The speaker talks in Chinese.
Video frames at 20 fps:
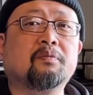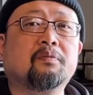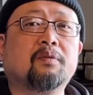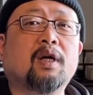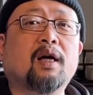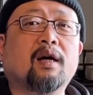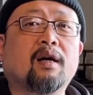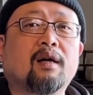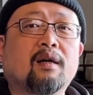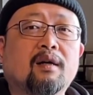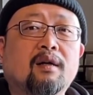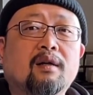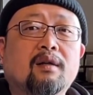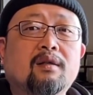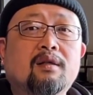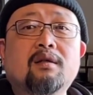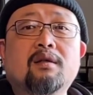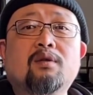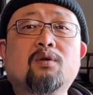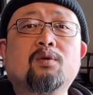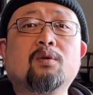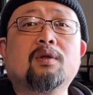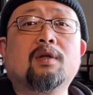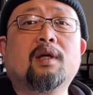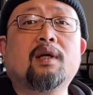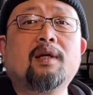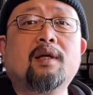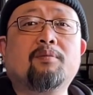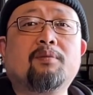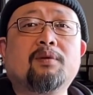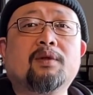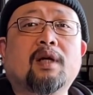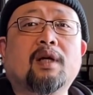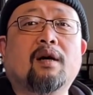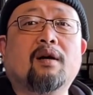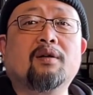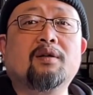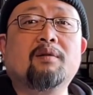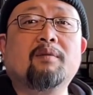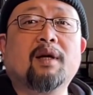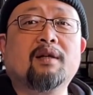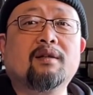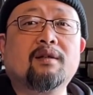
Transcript: 哎，其实说起来也不少，是吧？